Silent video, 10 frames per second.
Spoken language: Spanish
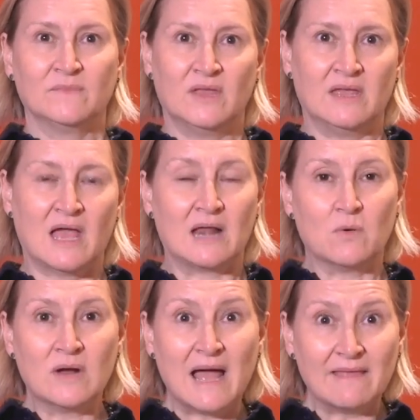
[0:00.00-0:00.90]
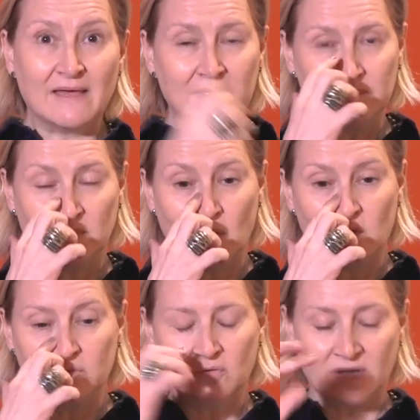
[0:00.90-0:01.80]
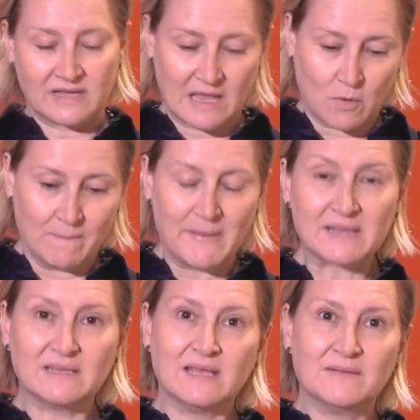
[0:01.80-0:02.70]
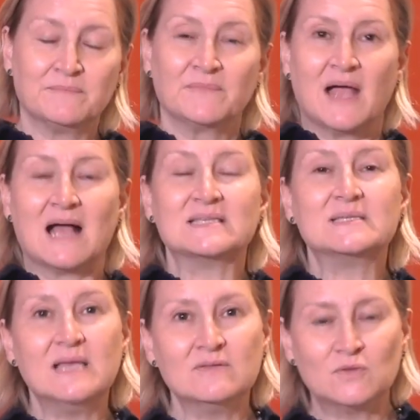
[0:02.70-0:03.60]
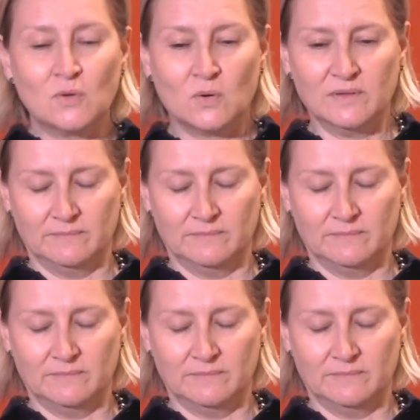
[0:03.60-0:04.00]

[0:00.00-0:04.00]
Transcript: eh, alongada, Donde, que comparte asiento...